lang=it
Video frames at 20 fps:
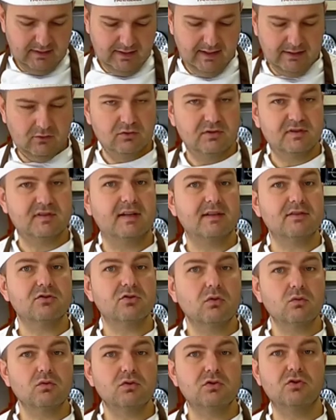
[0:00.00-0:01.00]
la nostra
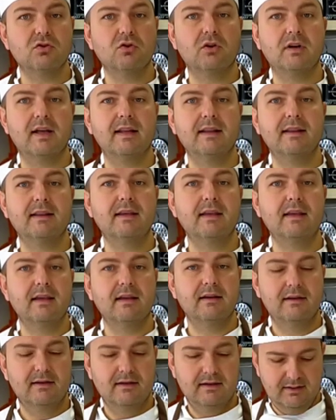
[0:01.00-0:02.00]
soluzione di
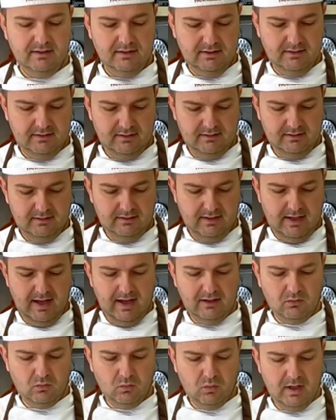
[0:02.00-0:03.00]

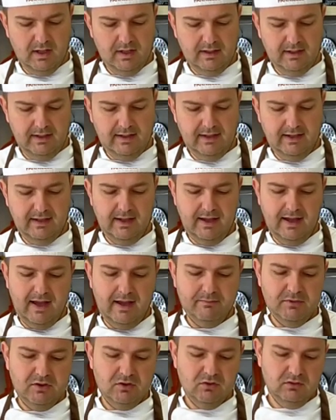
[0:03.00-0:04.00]
acqua e
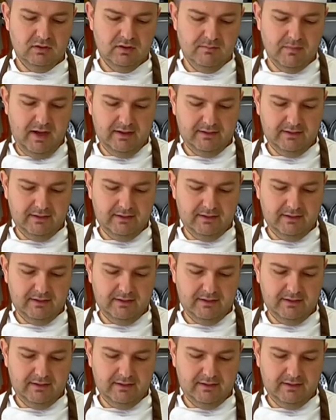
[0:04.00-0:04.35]
amido di